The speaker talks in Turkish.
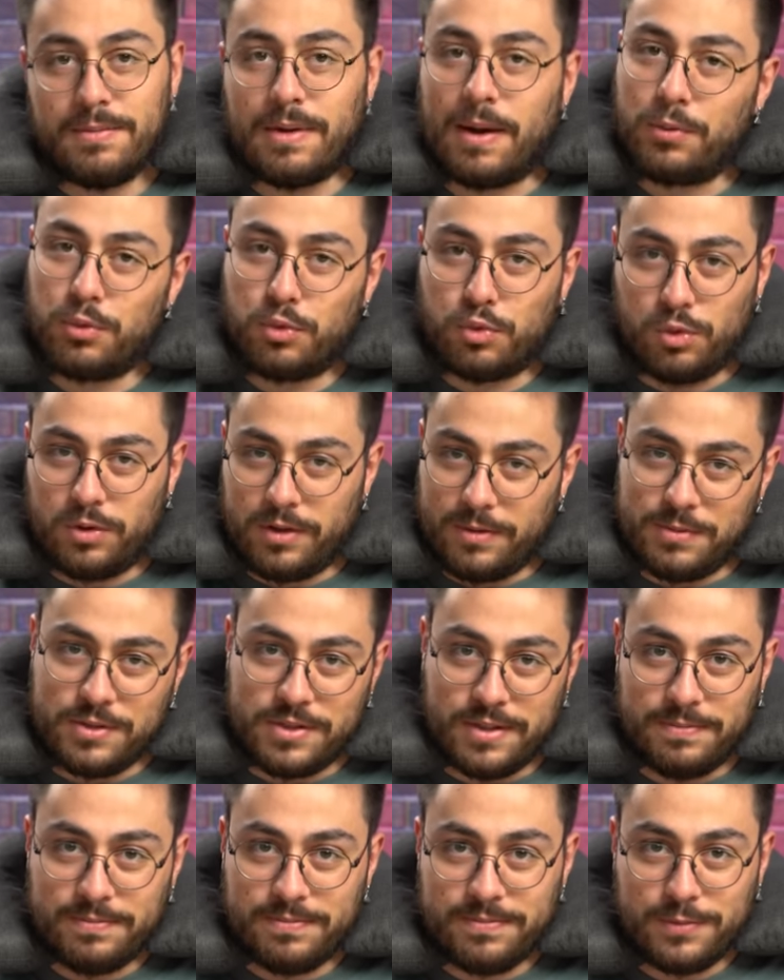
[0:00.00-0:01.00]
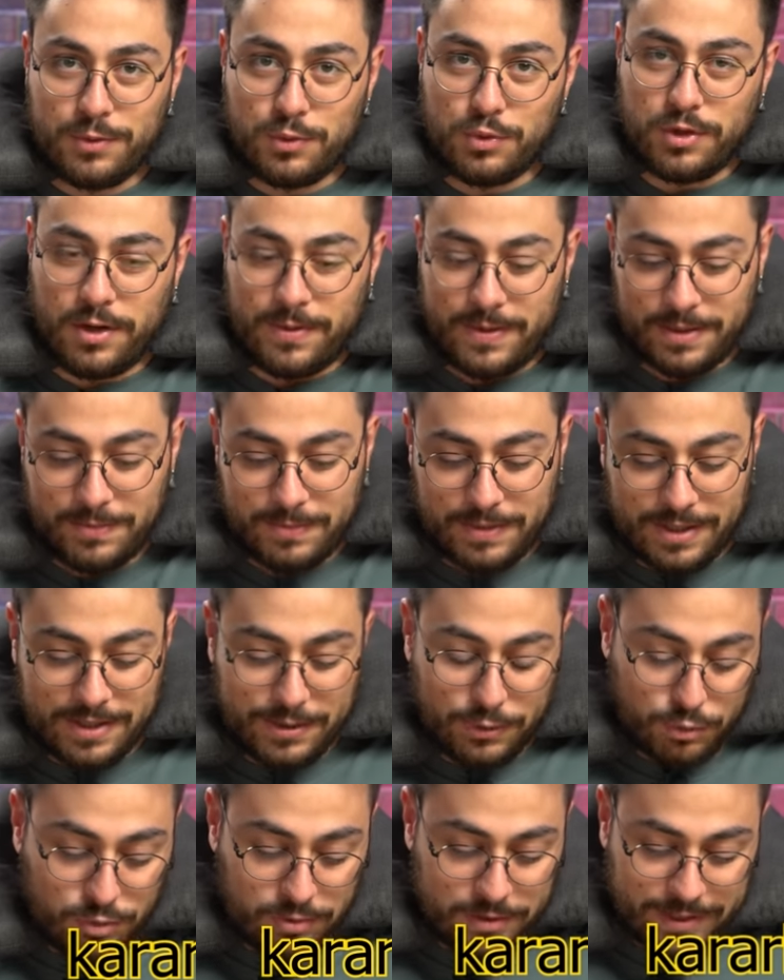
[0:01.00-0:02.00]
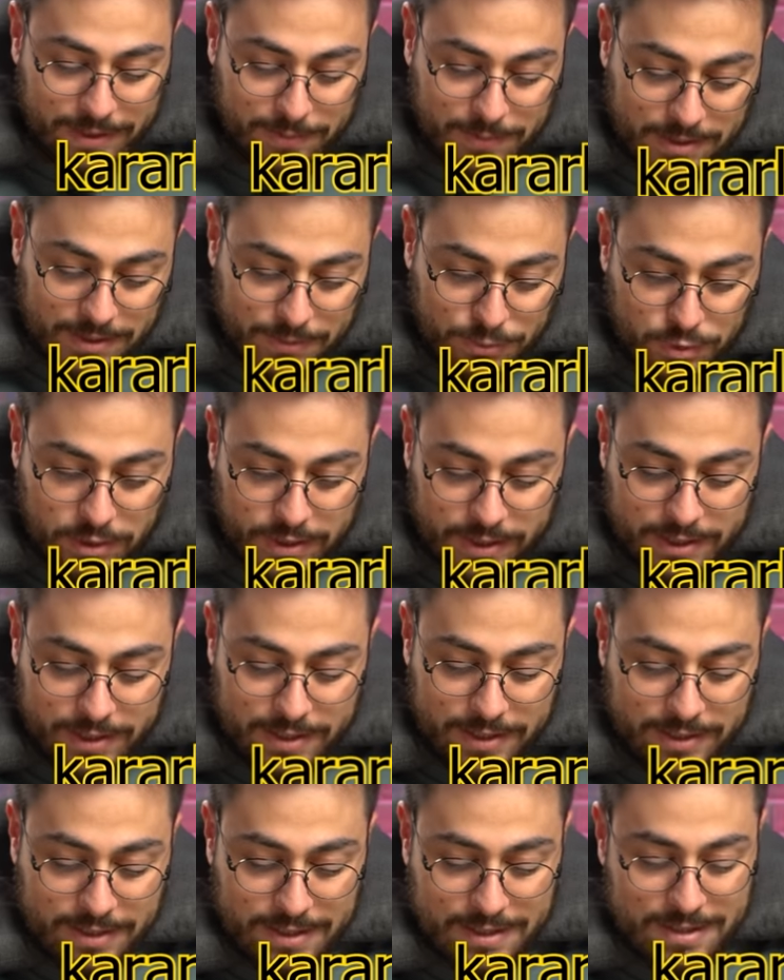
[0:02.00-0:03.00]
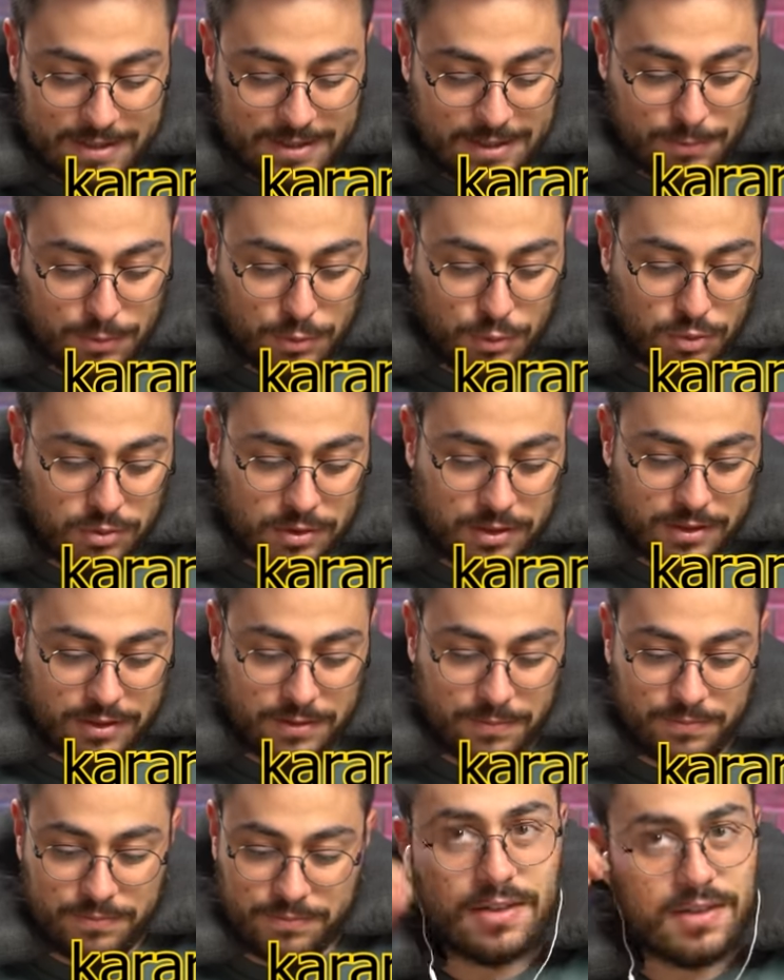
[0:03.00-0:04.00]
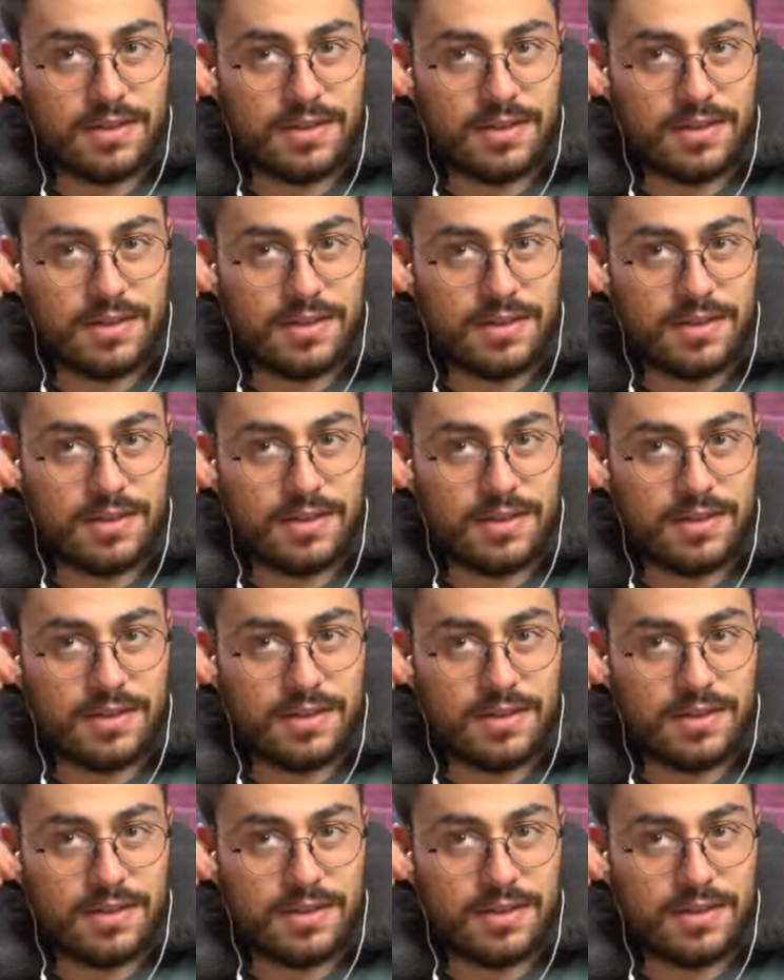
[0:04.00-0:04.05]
Ben bunu kullanmayacağım. Kusura bakmayın ya da kullanayım ya. Buraya kadar getirdik bir kullanalım.